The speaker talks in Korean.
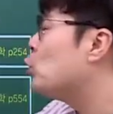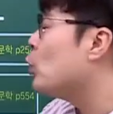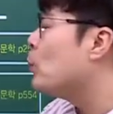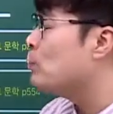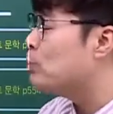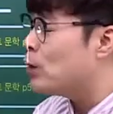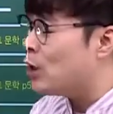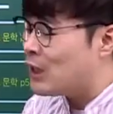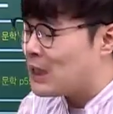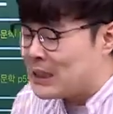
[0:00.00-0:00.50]

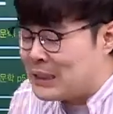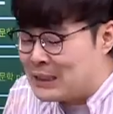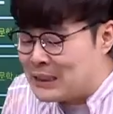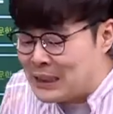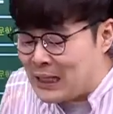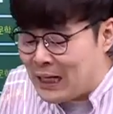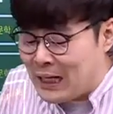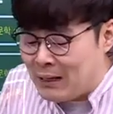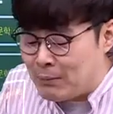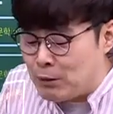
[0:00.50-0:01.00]
좀 더
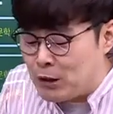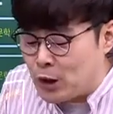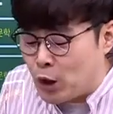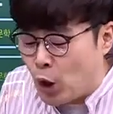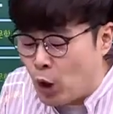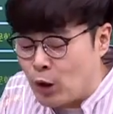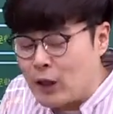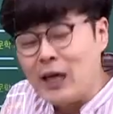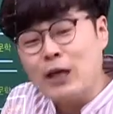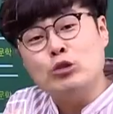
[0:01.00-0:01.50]
긴장감을
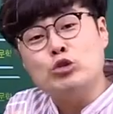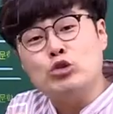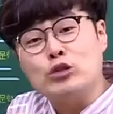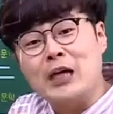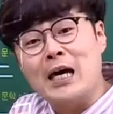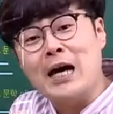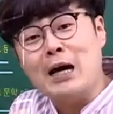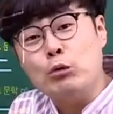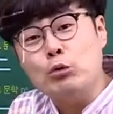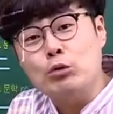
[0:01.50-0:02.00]
덜해주게
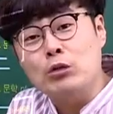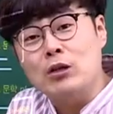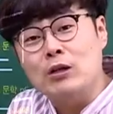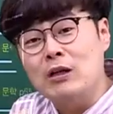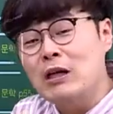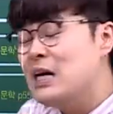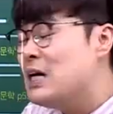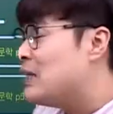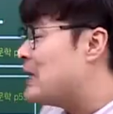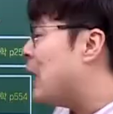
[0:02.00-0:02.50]
하고요.
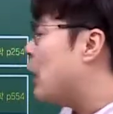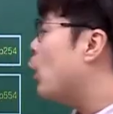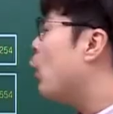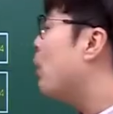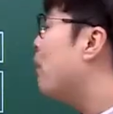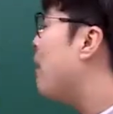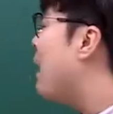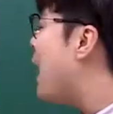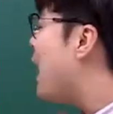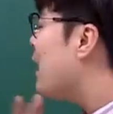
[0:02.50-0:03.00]

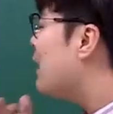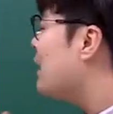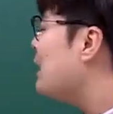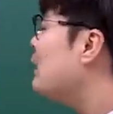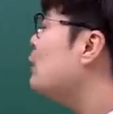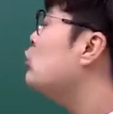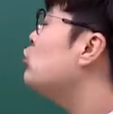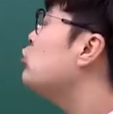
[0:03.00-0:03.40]
내용 파악을